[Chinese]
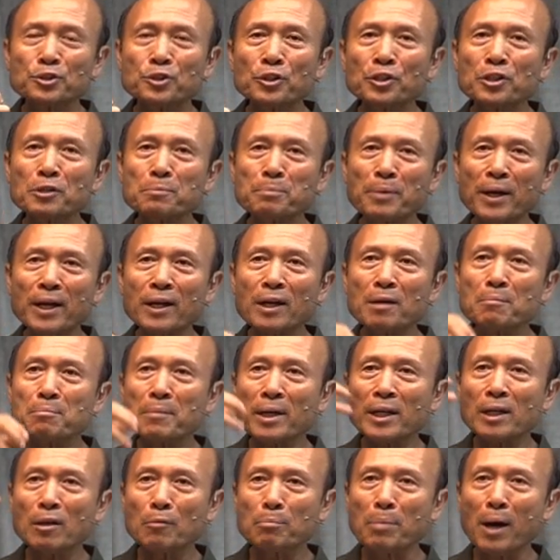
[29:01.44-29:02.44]
对别人
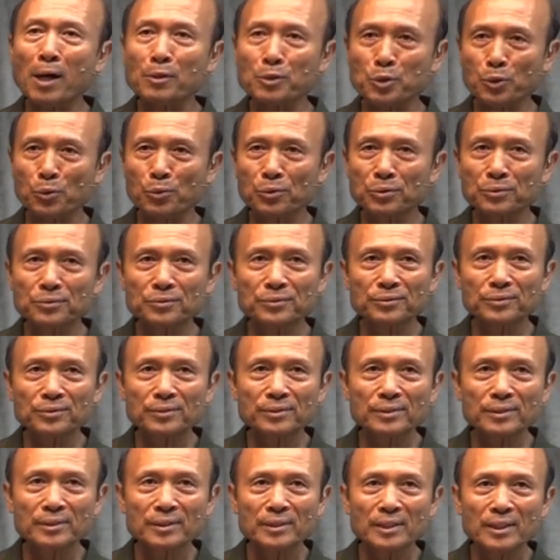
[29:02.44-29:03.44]
没有帮助。
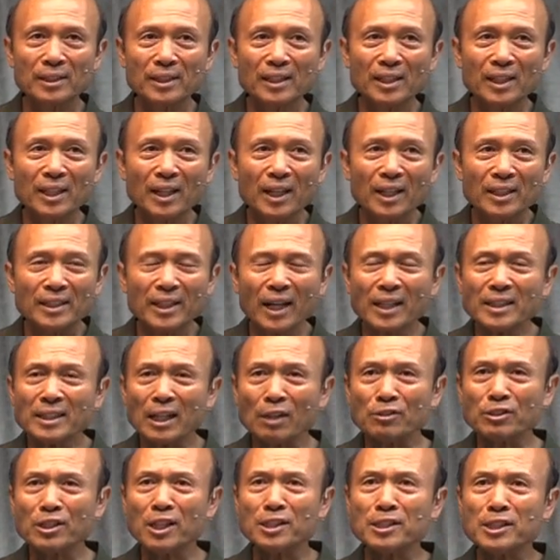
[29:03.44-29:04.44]
但
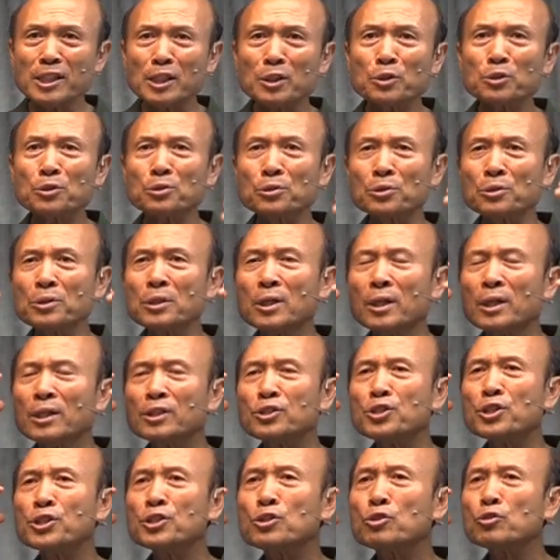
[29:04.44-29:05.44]
有些基督徒
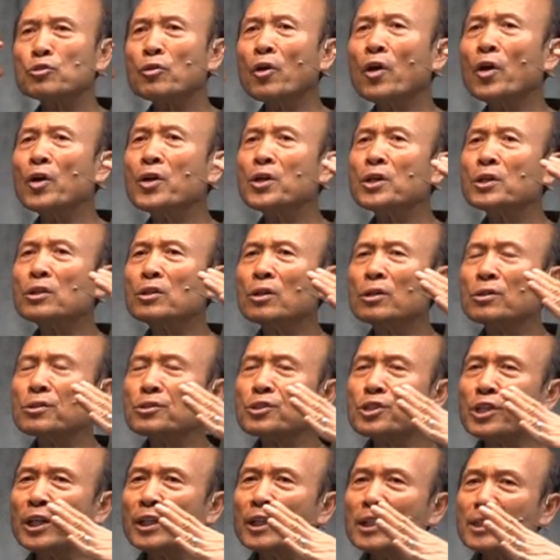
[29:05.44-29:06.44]
去推
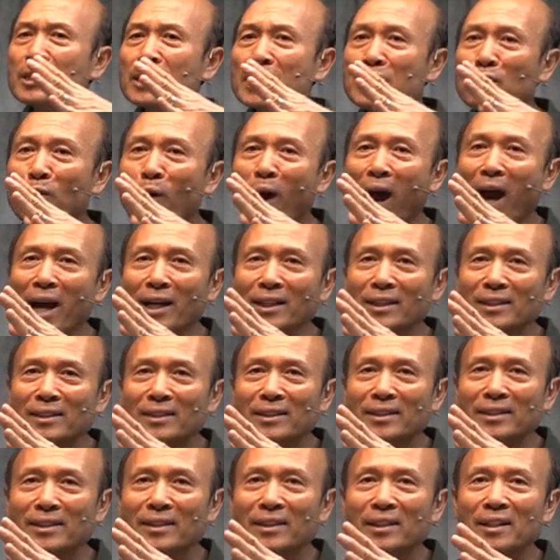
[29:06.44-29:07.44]
动神的计划，
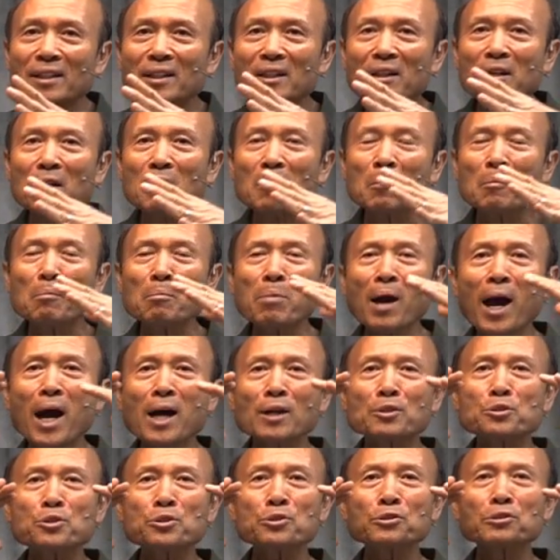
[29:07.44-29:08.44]

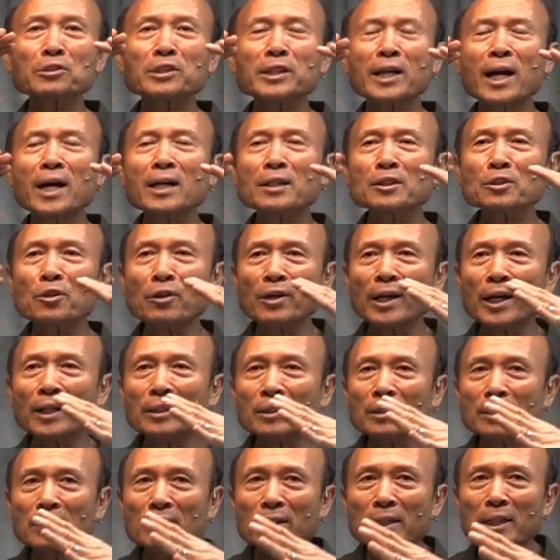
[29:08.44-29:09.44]
帮助更多
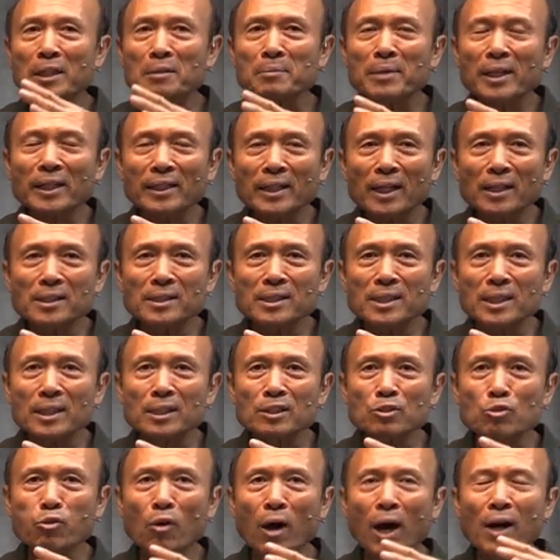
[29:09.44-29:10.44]
人灵命更
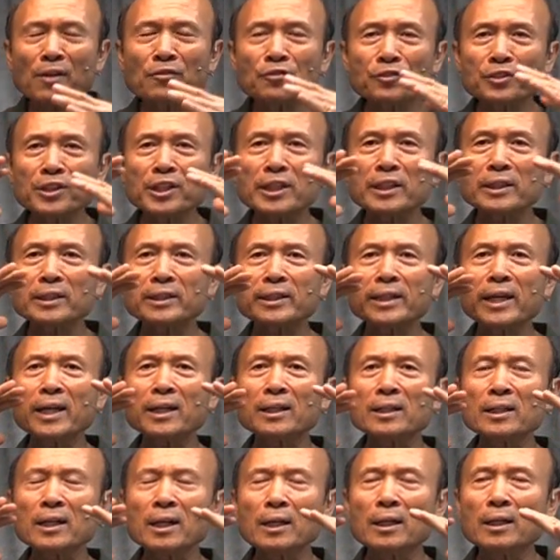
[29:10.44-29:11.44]
新，传福音
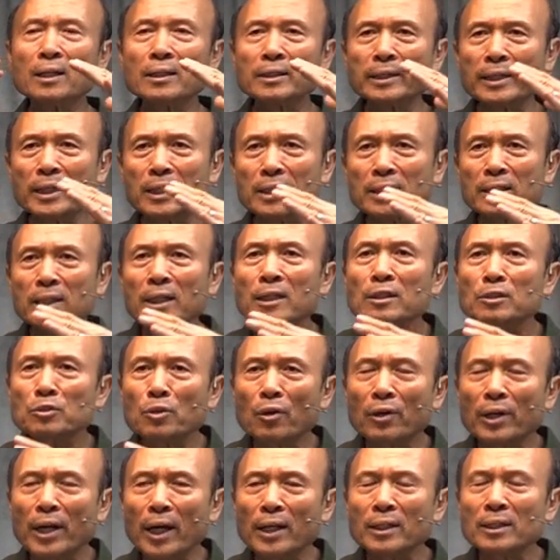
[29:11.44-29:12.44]
给更给更
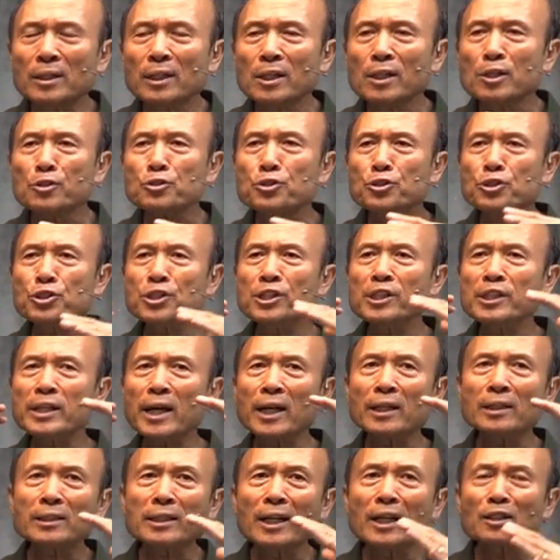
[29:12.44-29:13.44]
多人，训
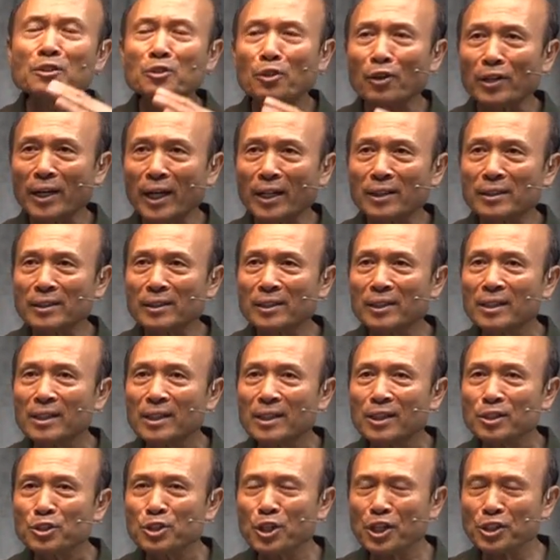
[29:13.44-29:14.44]
练更多人，
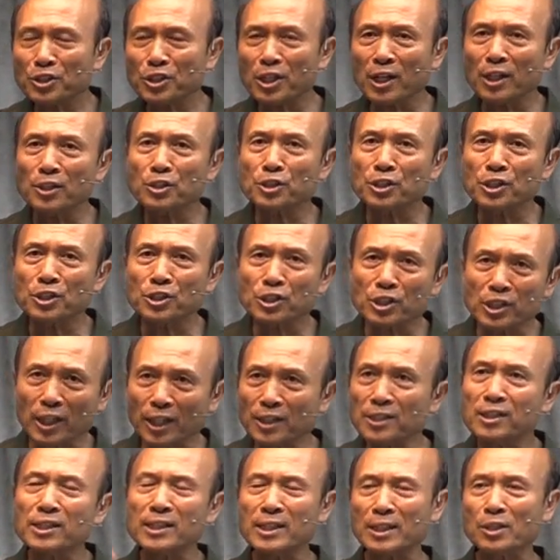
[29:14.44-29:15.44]
这些人是
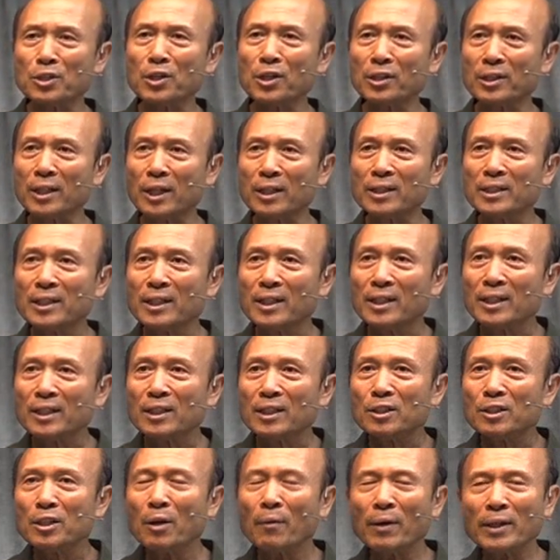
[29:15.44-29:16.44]
神喜悦的，
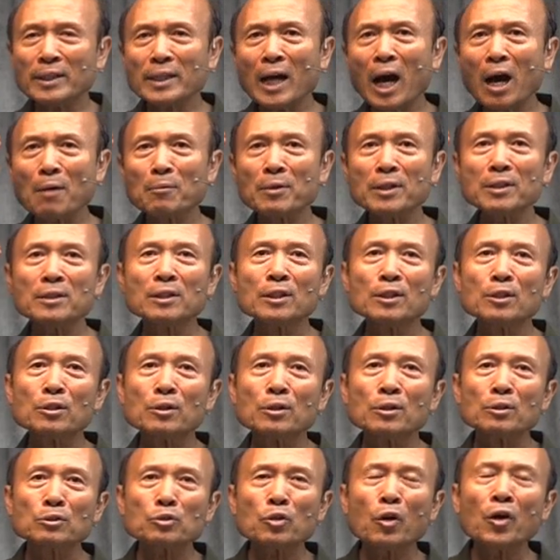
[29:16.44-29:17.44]
因为他们
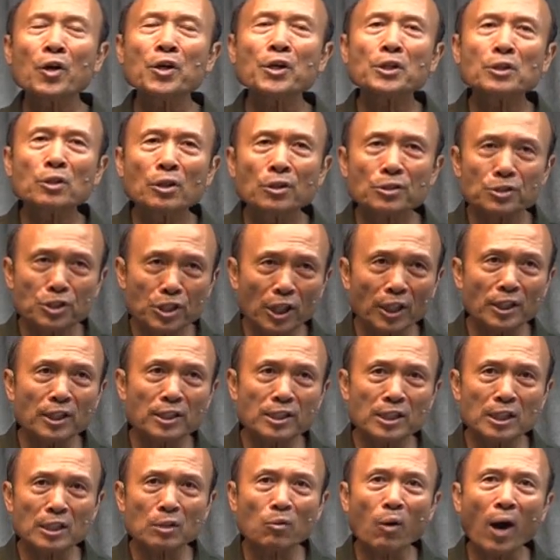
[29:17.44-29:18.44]
推动神的
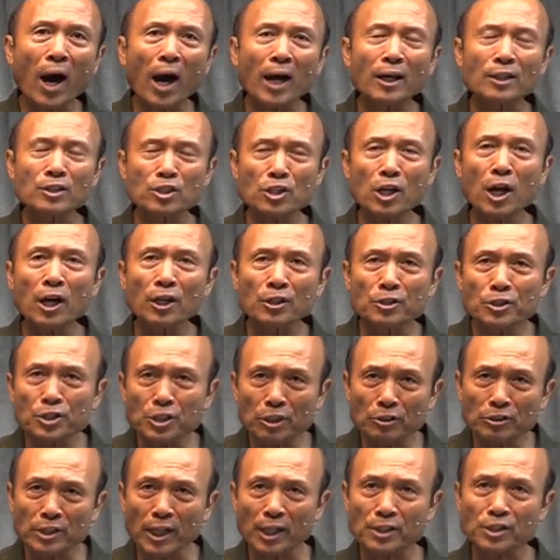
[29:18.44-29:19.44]
计划成
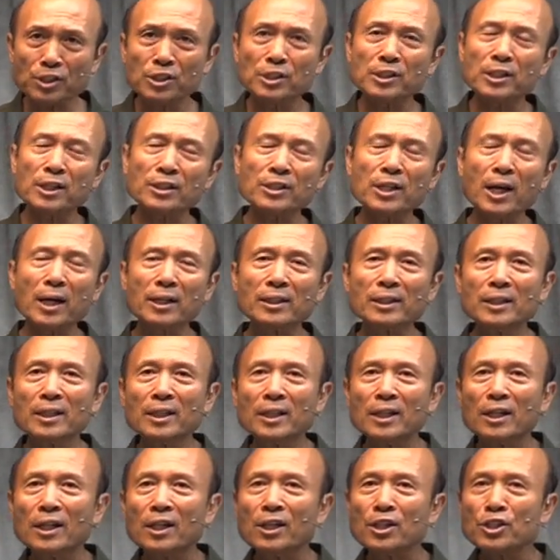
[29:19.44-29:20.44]
就在世界上。
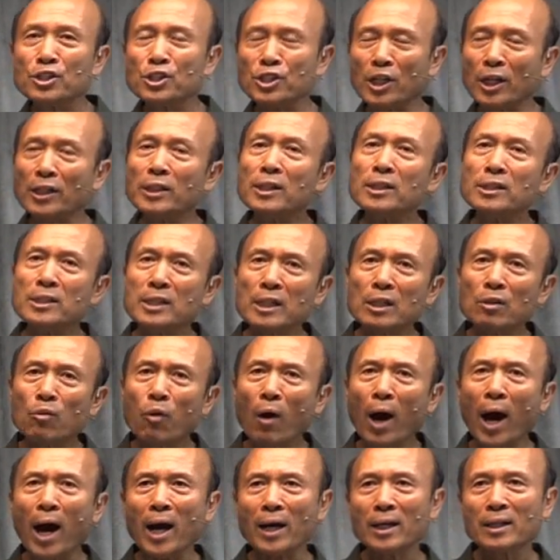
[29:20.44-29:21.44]
神的计
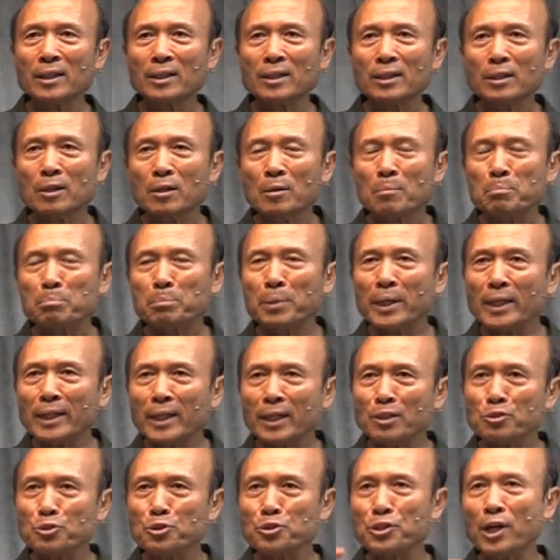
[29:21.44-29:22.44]
划必
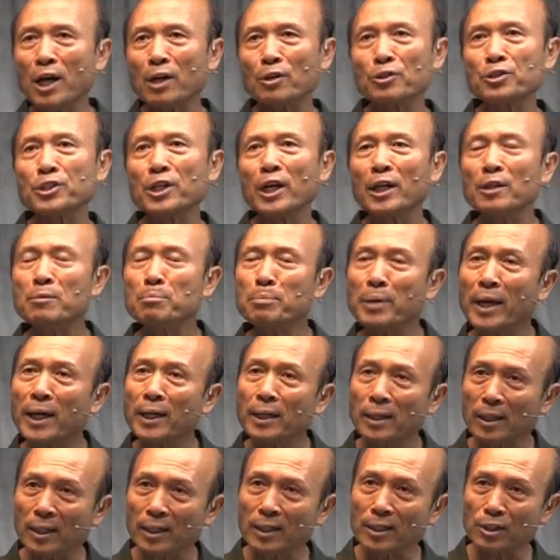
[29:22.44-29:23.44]
定是要人
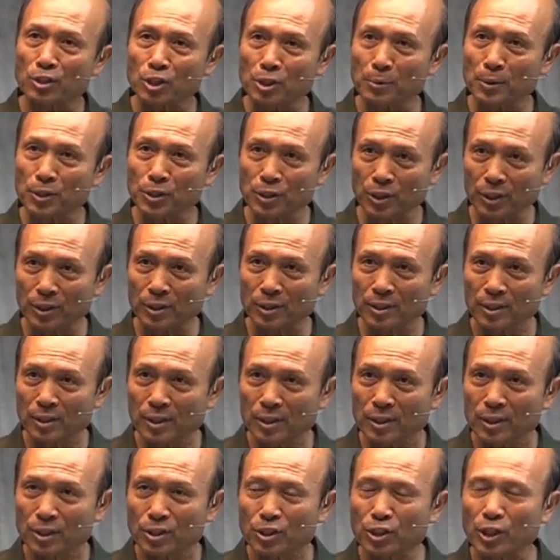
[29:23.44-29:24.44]
配合的，是不是？
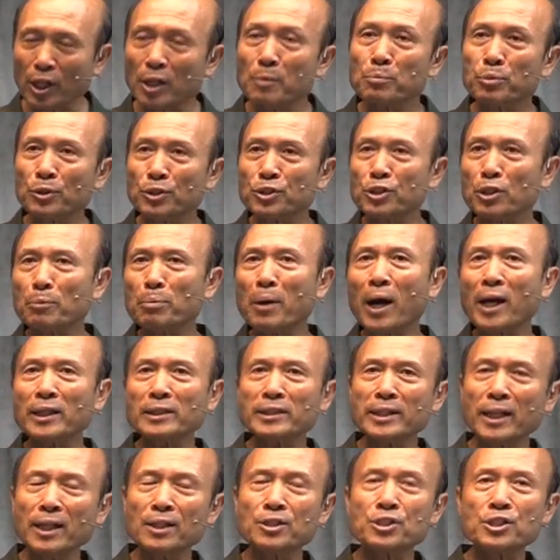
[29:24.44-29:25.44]
神不去派
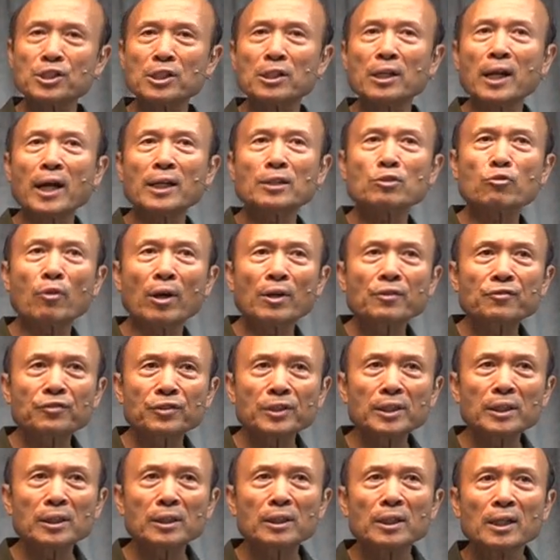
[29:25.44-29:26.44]
天使来传
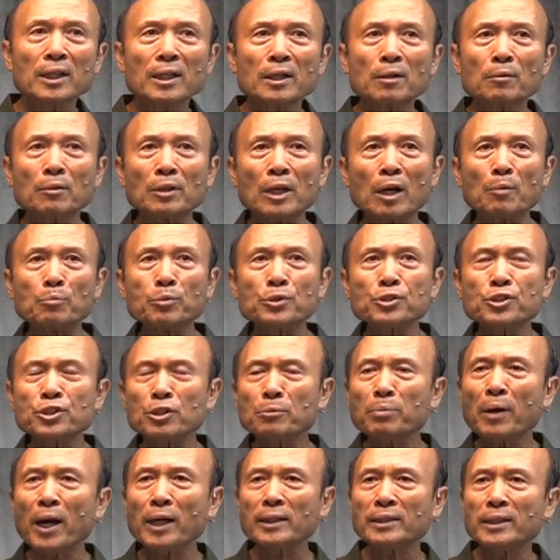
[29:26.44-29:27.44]
福音，也不
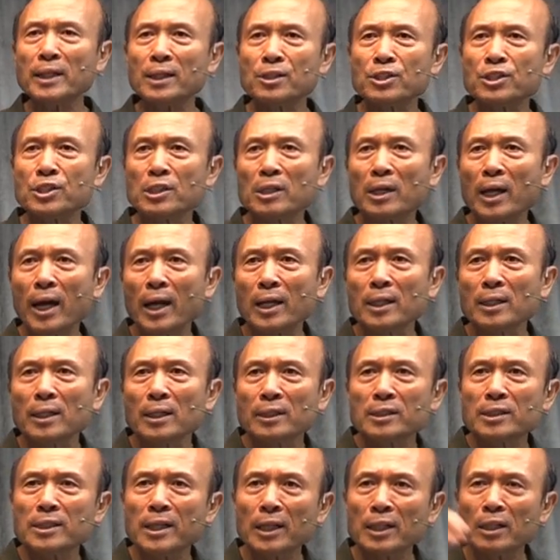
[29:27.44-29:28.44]
去派天使来
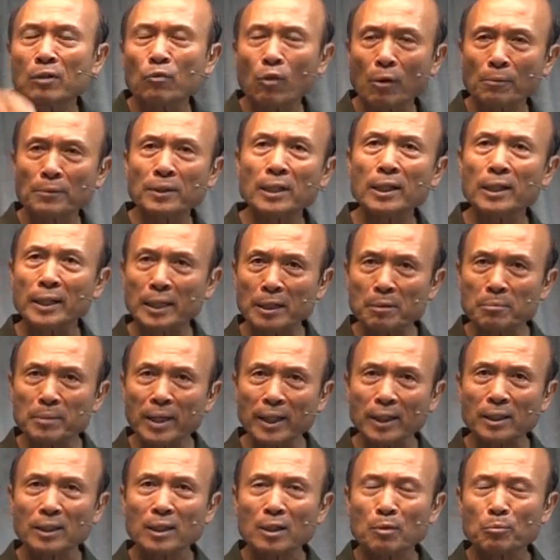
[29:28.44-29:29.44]
建立我们的灵
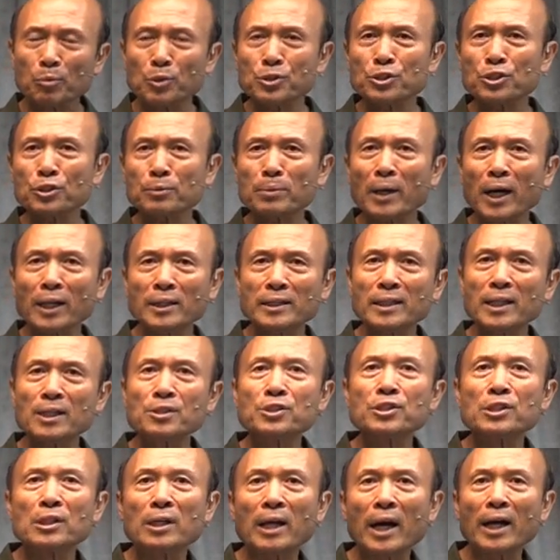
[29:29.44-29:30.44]
命，不去派天
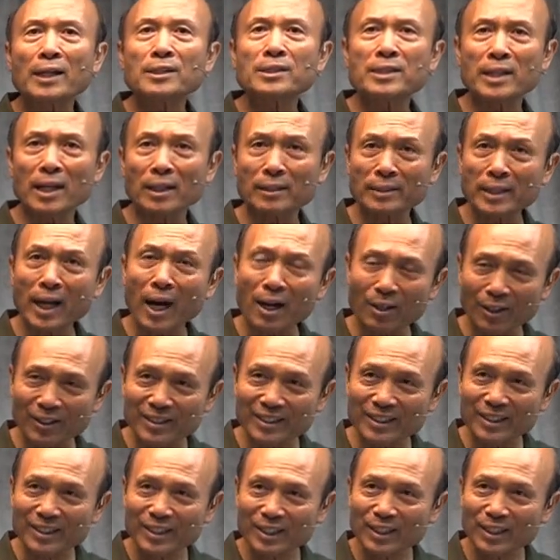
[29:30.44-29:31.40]
使来讲道，